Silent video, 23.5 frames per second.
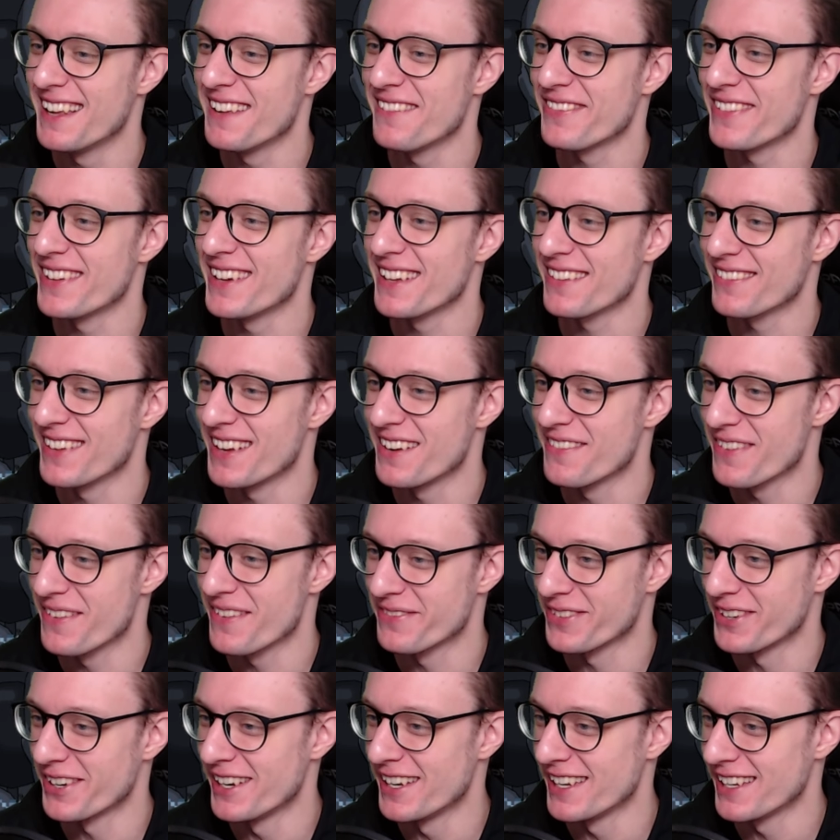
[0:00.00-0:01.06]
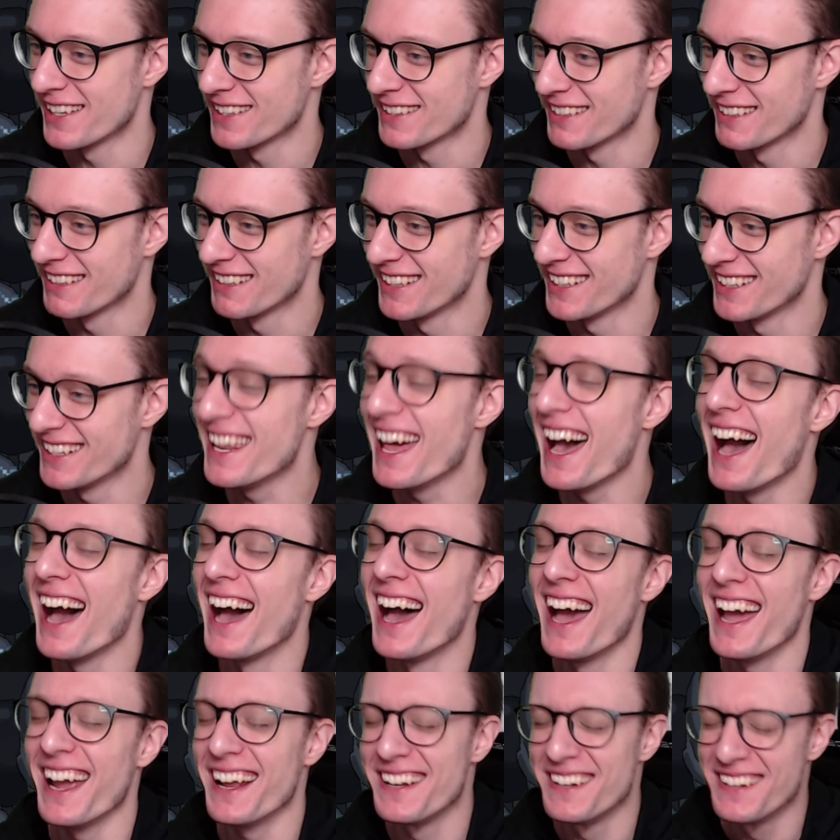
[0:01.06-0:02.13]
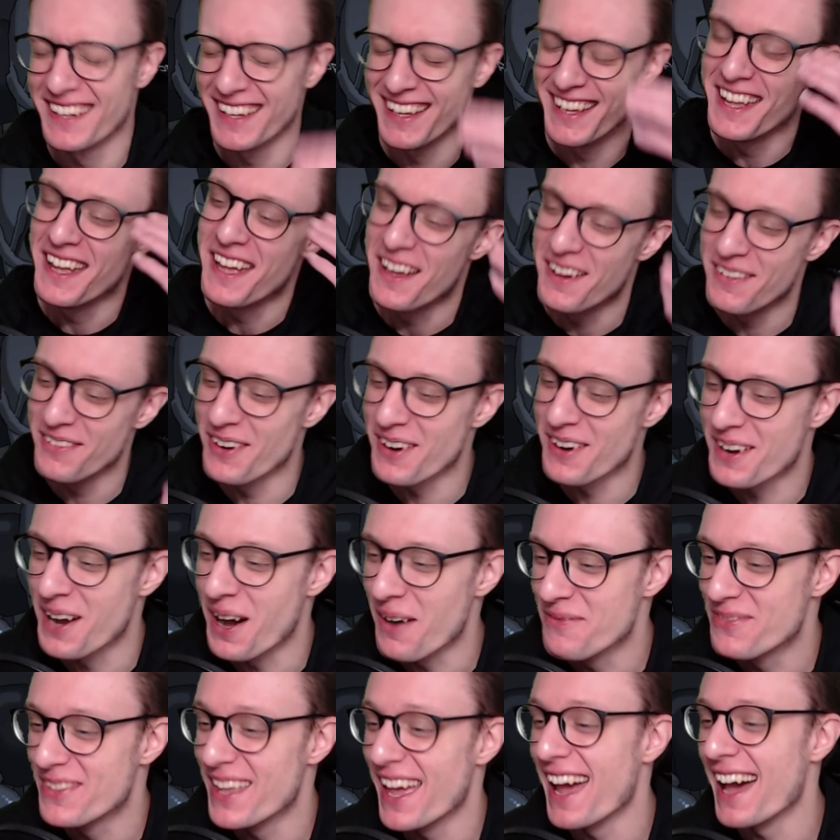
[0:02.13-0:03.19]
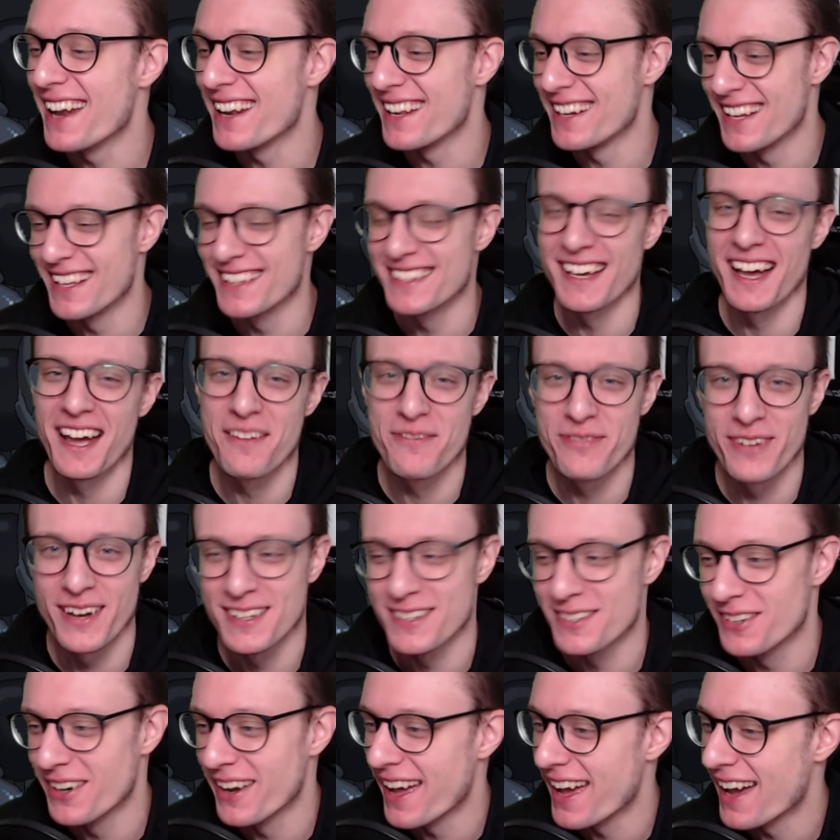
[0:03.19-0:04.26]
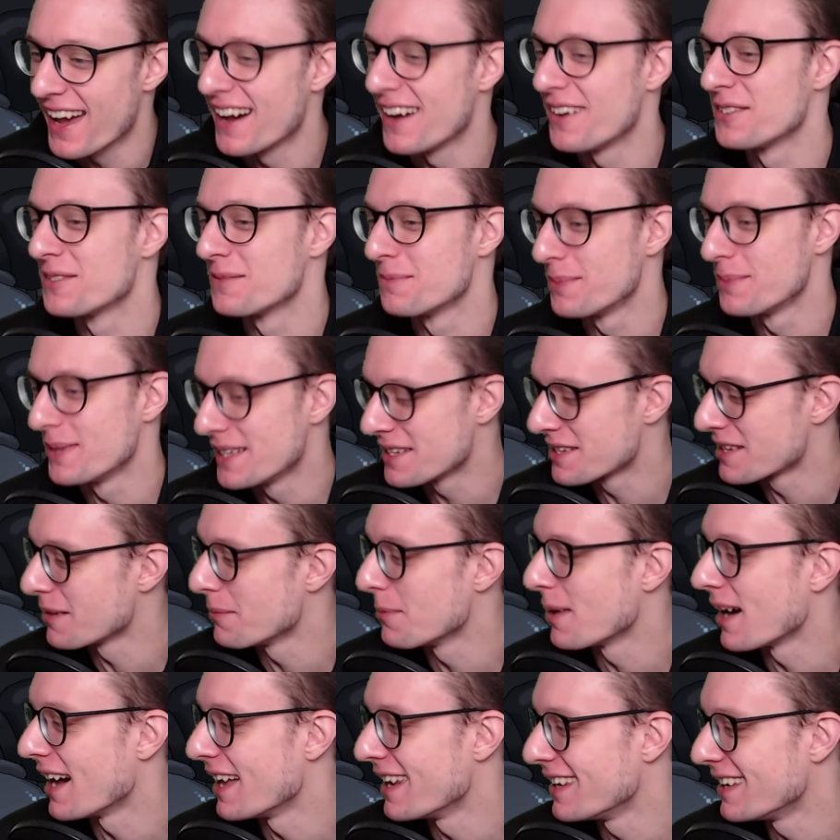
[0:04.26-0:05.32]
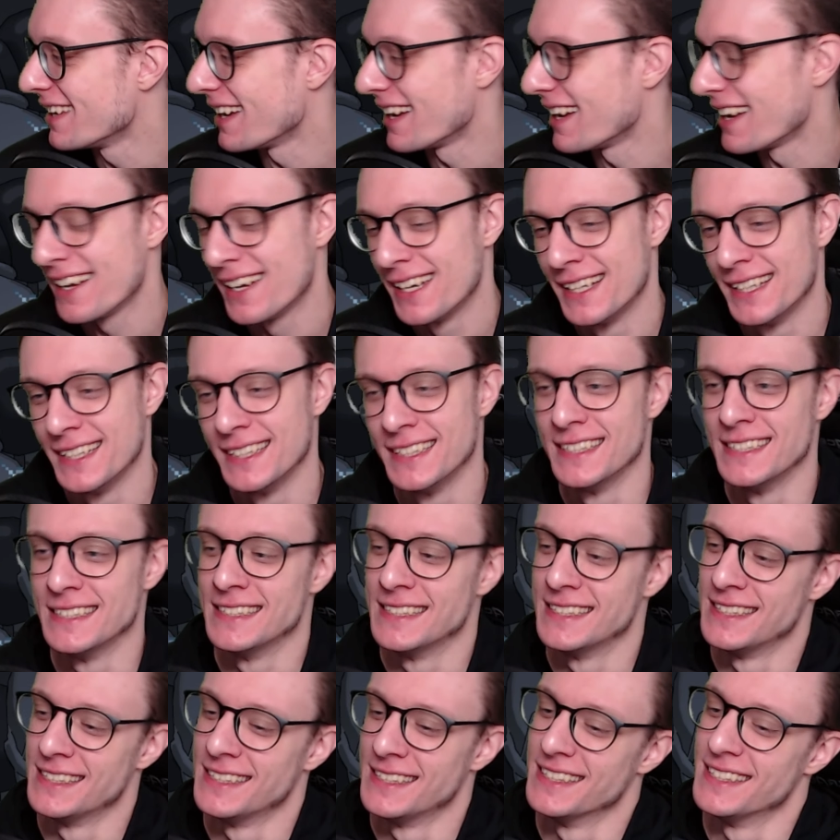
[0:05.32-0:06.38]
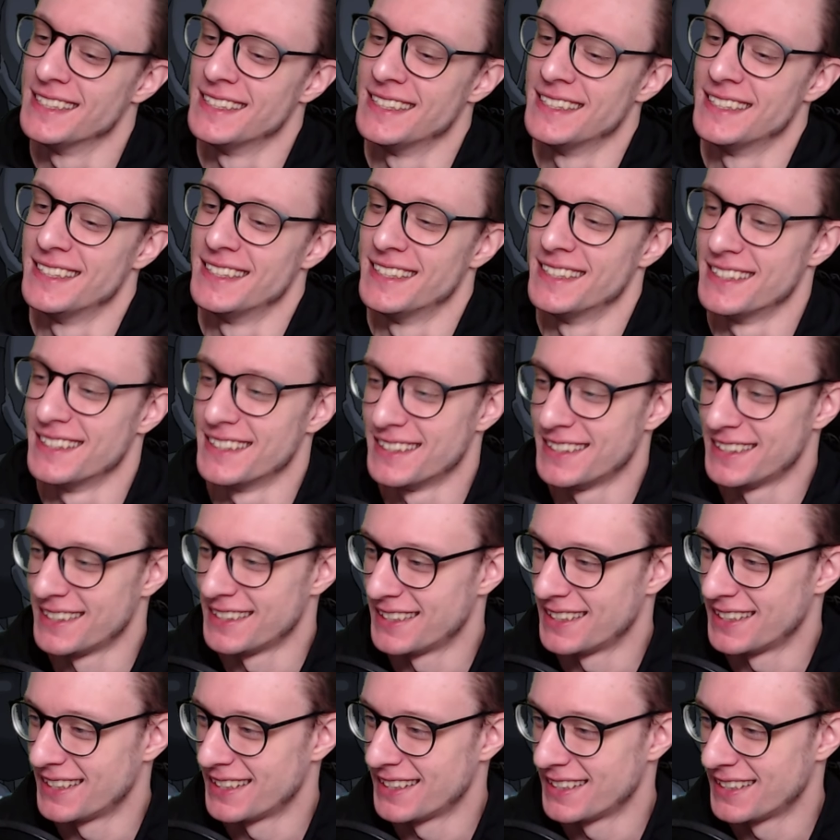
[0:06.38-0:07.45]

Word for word: Hilfe, ich werde verfolgt. Nein! Wo kommt der denn jetzt einfach so her aus dem Bildschirmrand, ey? Uh.